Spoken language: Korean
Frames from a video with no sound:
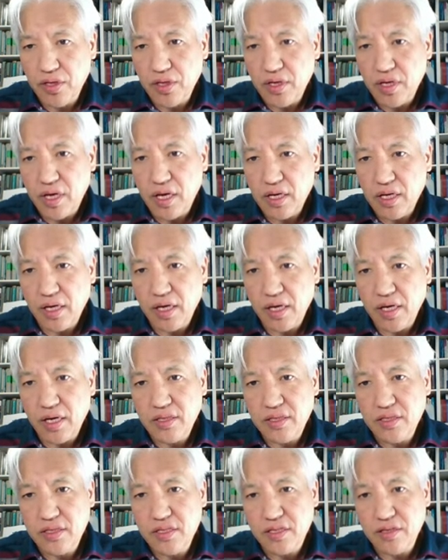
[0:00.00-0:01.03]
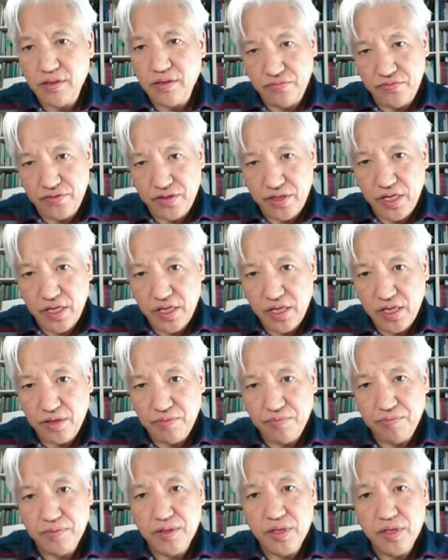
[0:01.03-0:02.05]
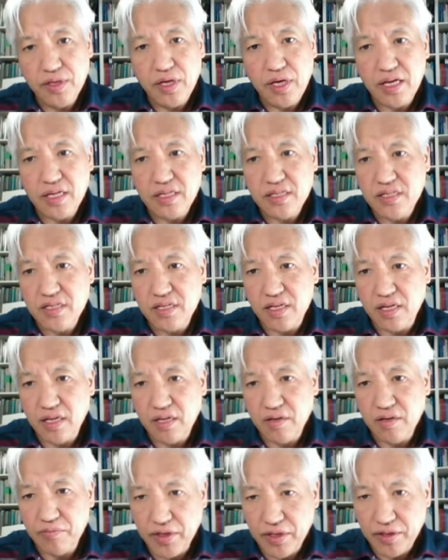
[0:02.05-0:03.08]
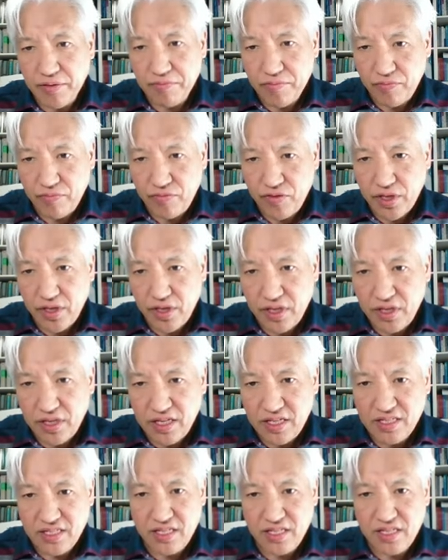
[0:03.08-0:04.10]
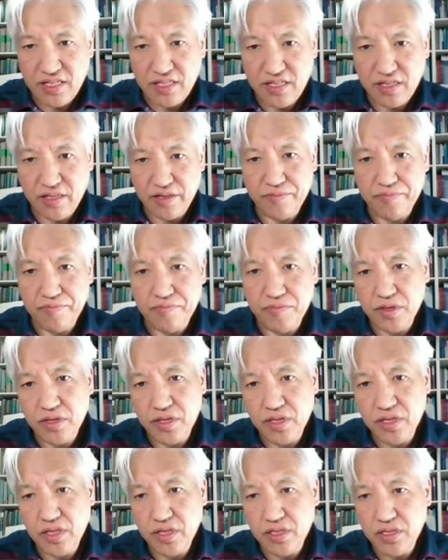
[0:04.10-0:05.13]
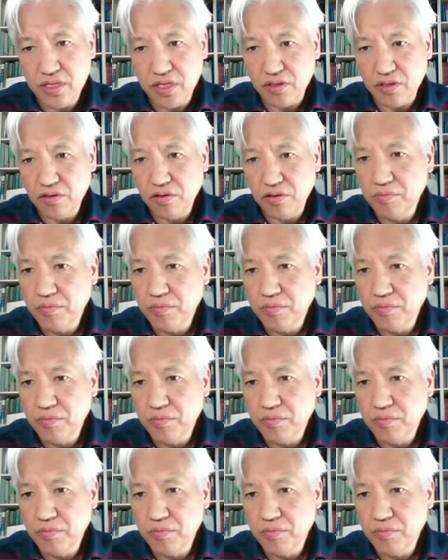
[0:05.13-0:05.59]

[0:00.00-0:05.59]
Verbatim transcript: 하카라트 베네헴 안타 밤베 하타탐 기 세돔